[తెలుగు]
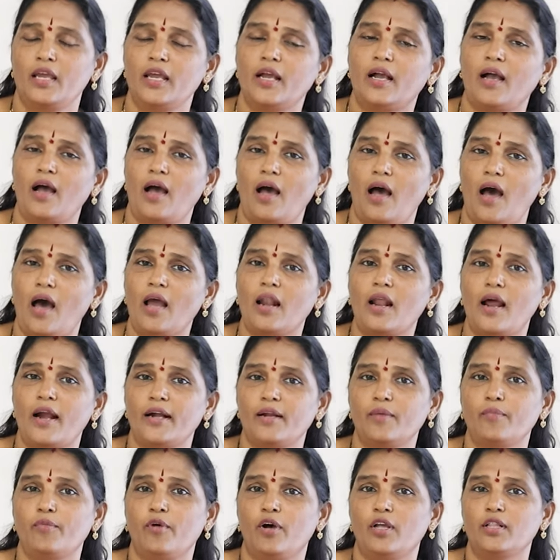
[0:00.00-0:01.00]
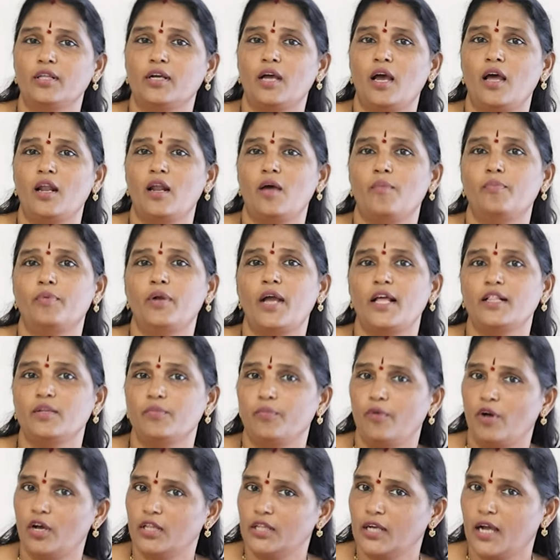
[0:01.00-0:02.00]
ఇక అలాంటి బోధకాలు అప్పుడు
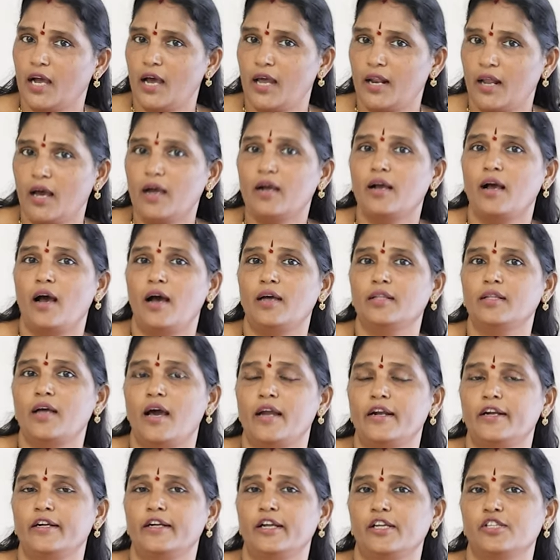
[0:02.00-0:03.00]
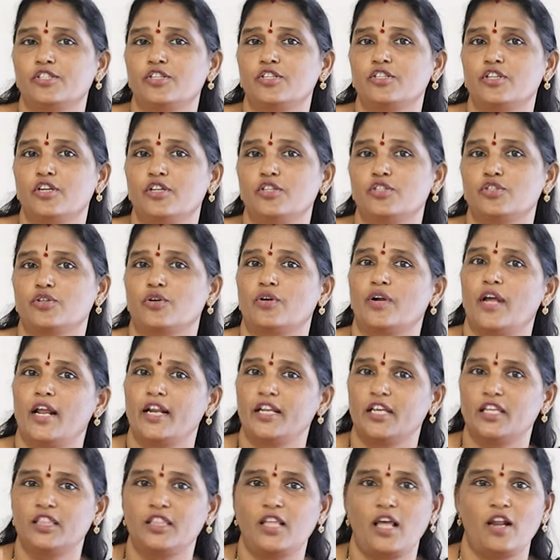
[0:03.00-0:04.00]
అది బోధకాలా కాదా అని టెస్ట్
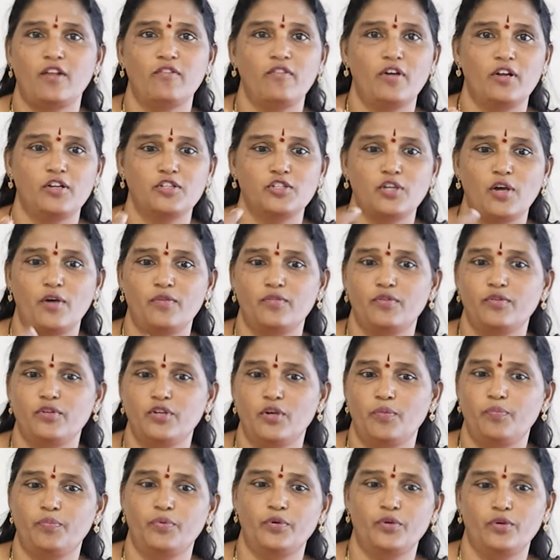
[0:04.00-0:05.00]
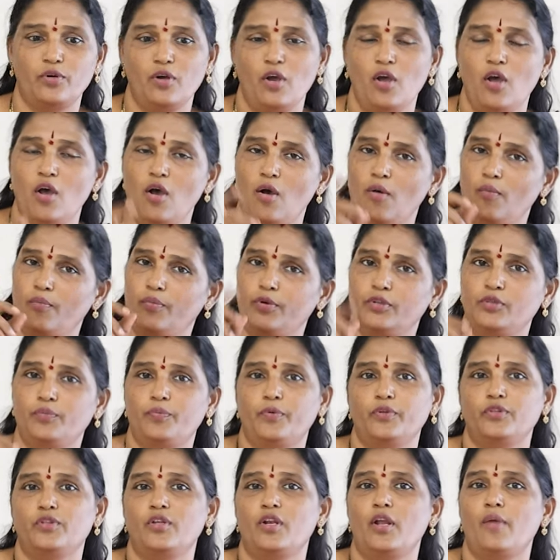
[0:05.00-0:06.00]
చేయించుకోవడానికి తెల్లవారుజామునో ఎప్పుడో పొద్దు
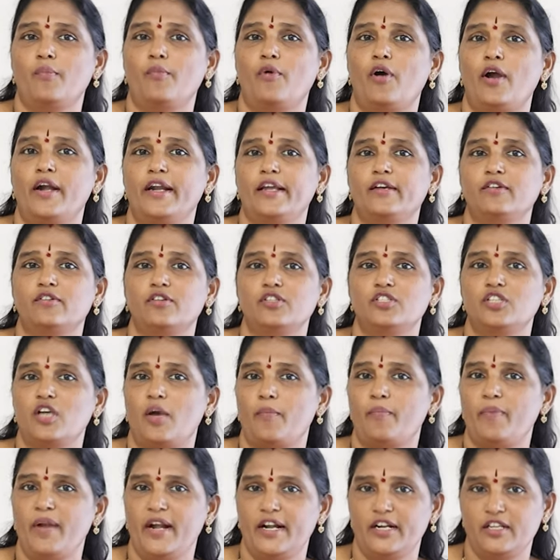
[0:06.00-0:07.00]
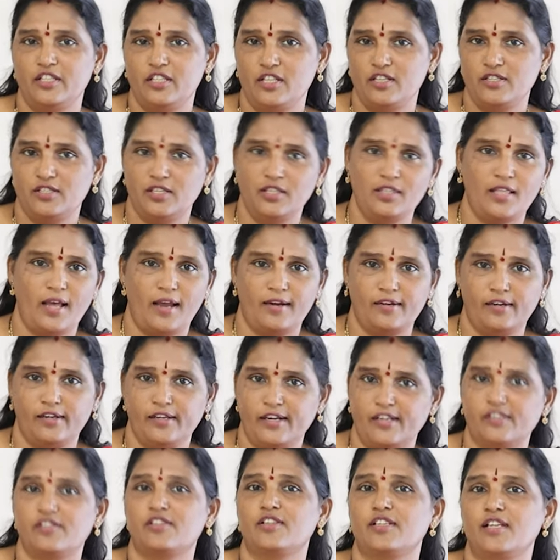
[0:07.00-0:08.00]
పొద్దునే మార్నింగ్ వచ్చి ఆ బ్లడ్ తీసి దాన్ని
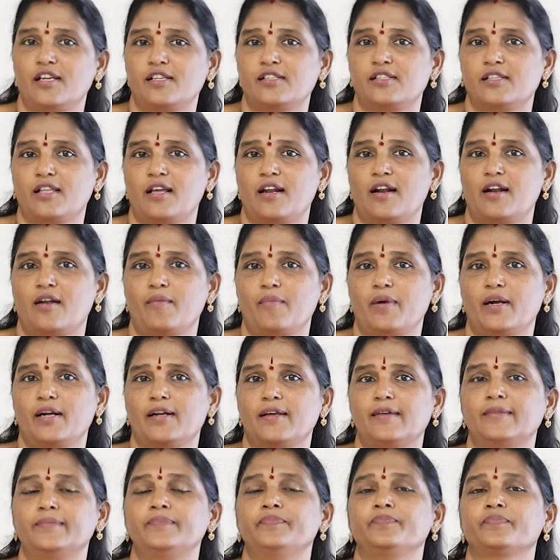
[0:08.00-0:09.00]
టెస్ట్ చేస్తారన్నమాట